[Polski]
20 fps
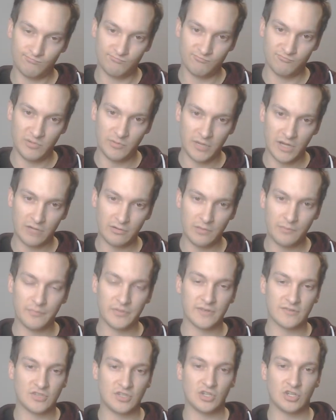Wybrałem
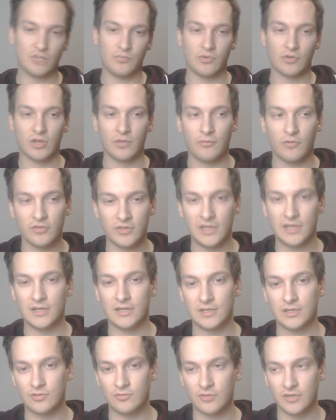pierwszego Pokémona,
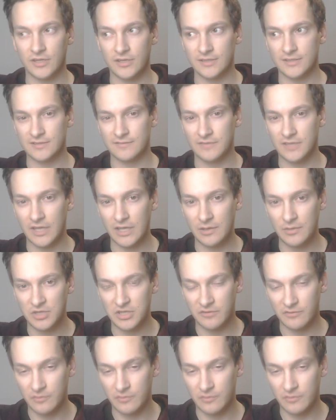który jest, wydaje mi się,